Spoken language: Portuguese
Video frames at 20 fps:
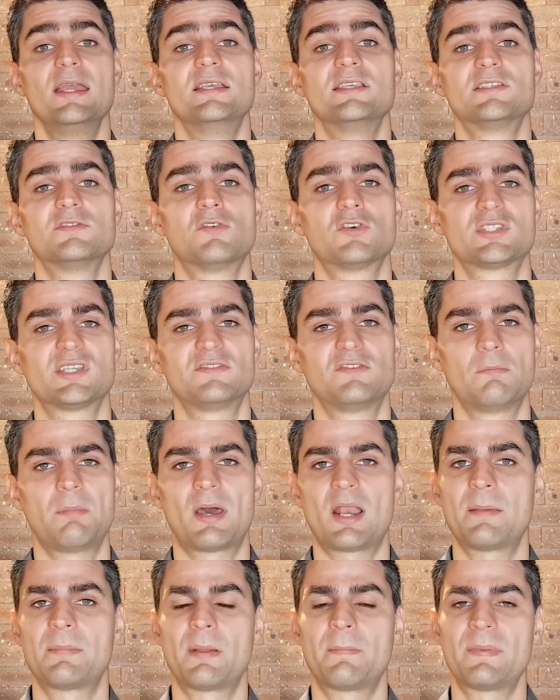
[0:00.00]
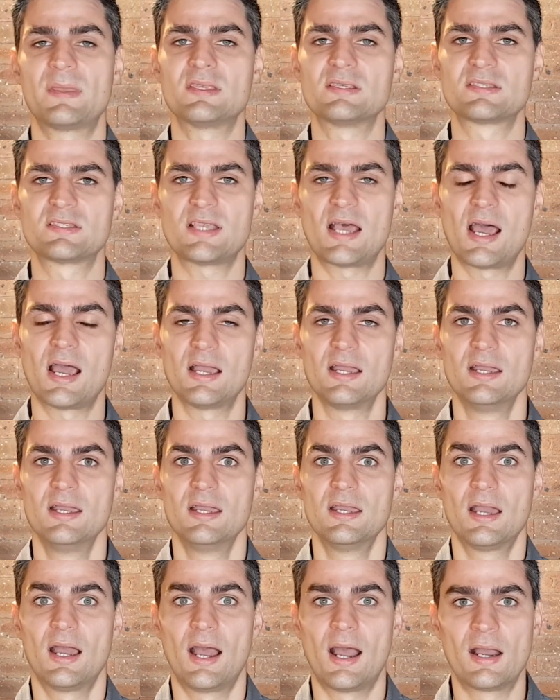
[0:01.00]
E se você for parar para pensar,
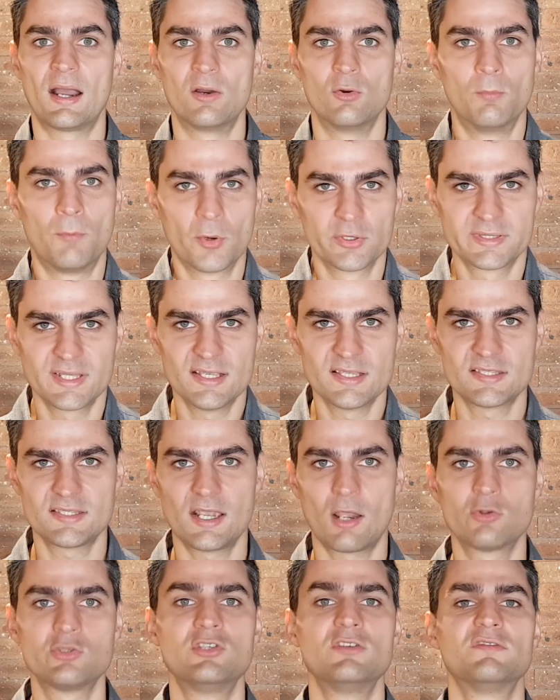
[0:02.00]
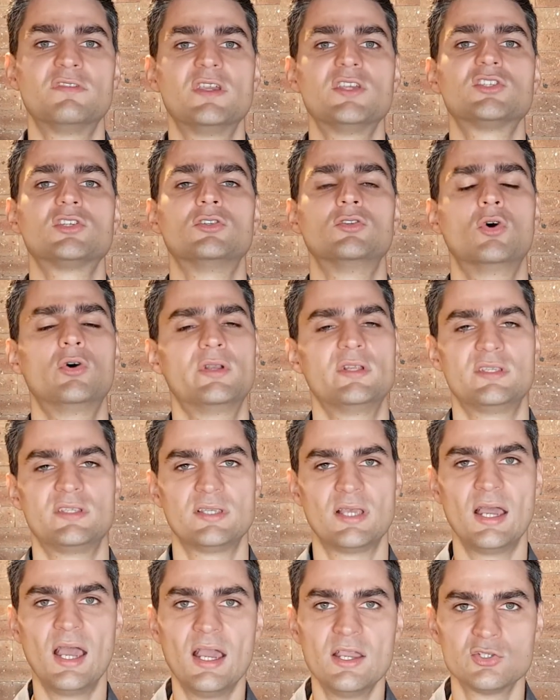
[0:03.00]
o potencial de
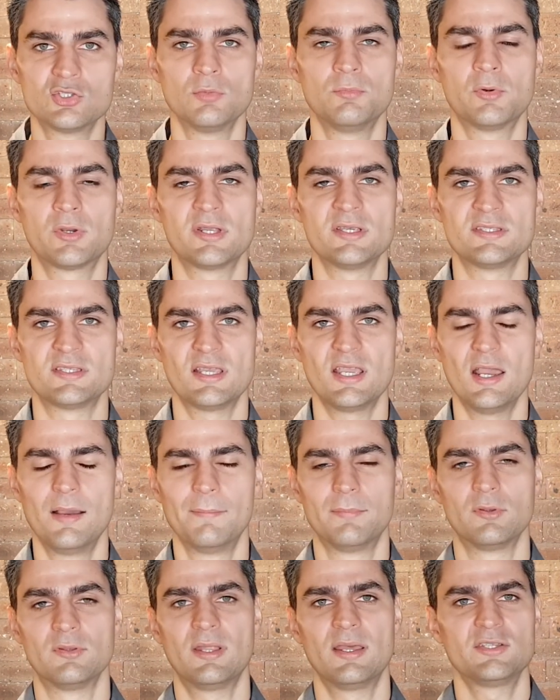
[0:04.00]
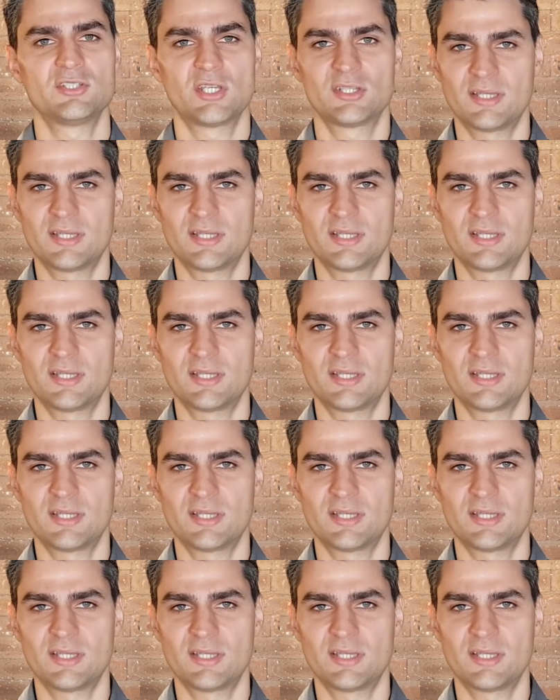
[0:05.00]
investidores anjo, por exemplo, né?